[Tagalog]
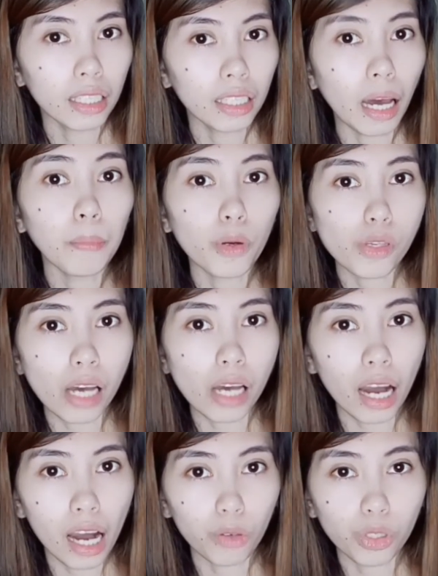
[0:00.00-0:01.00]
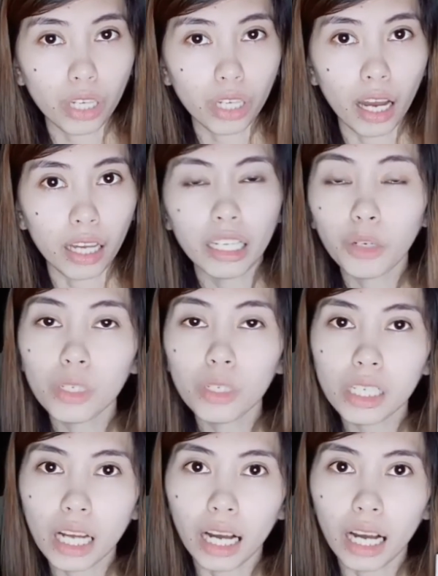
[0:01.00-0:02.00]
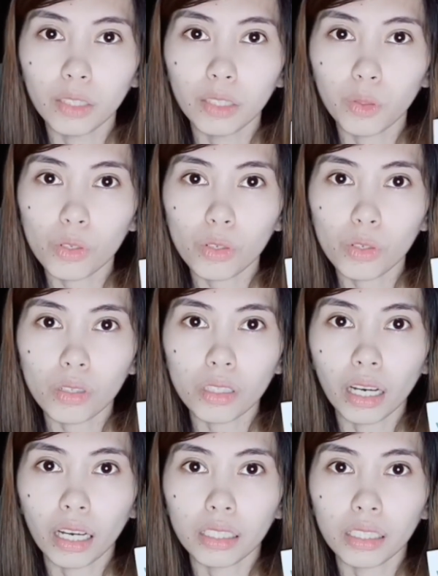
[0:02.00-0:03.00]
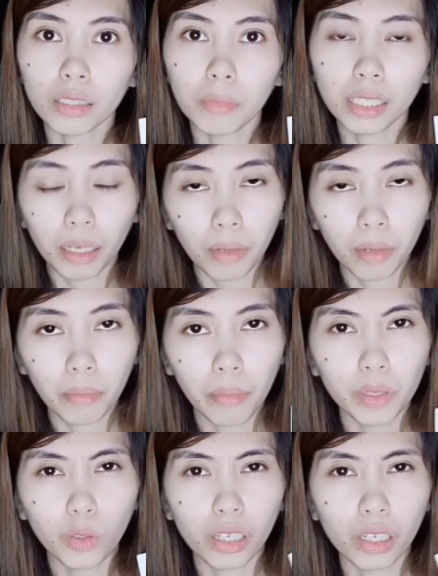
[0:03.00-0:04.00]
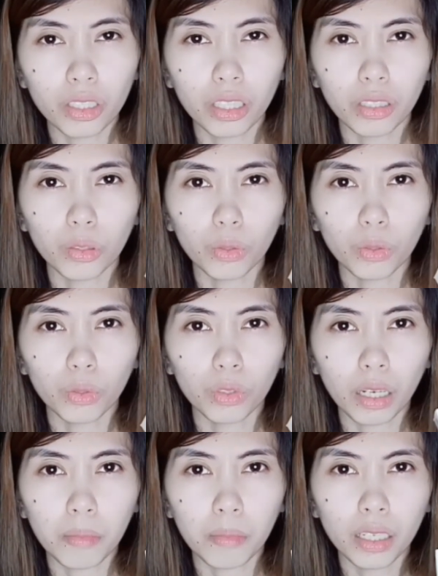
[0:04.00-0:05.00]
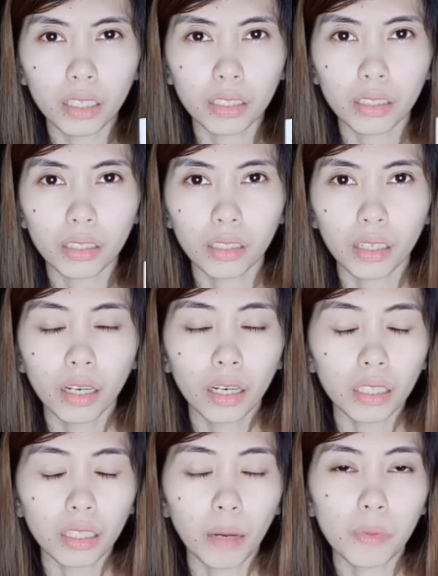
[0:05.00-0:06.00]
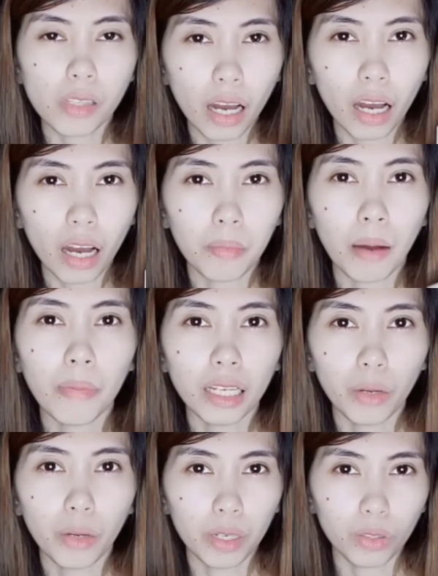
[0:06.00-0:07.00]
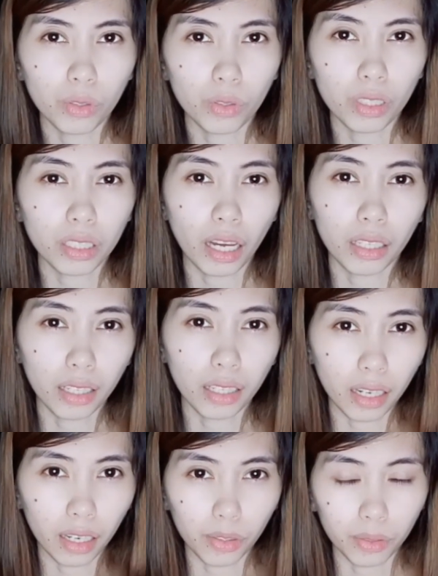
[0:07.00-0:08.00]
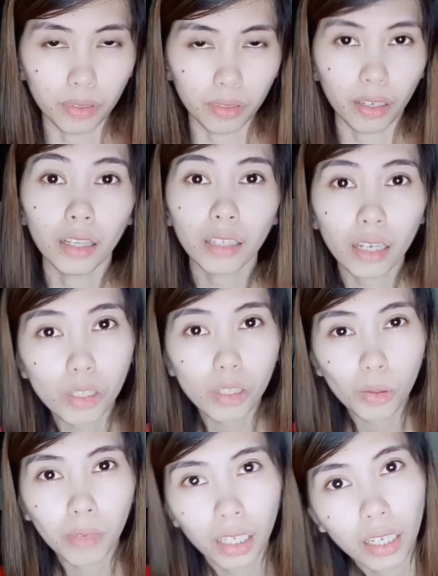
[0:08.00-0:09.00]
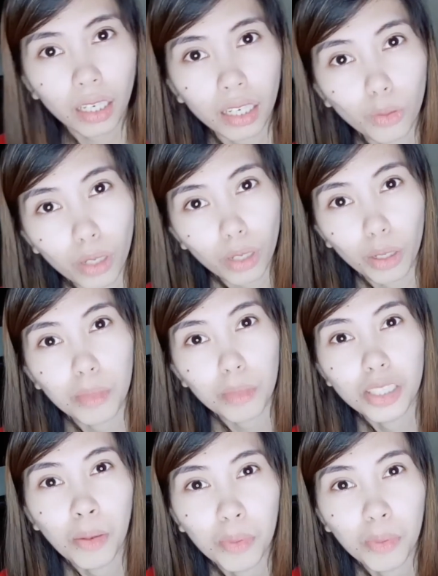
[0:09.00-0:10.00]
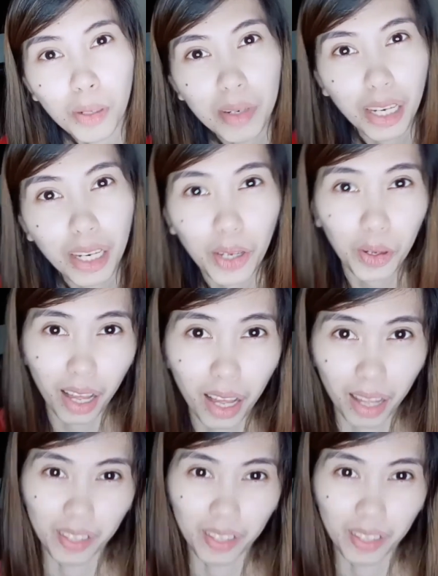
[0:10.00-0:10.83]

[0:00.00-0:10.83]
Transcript: tapos, saka ko siya, hindi ko na siya kinukuskus guys. Basta ibababad ko lang siya ng 2 to 3 minutes. Tapos, saka babanlawan ko na siya. And then, ayun. And guys, kung maliligo kayo, mag-shampoo naman kayo ha.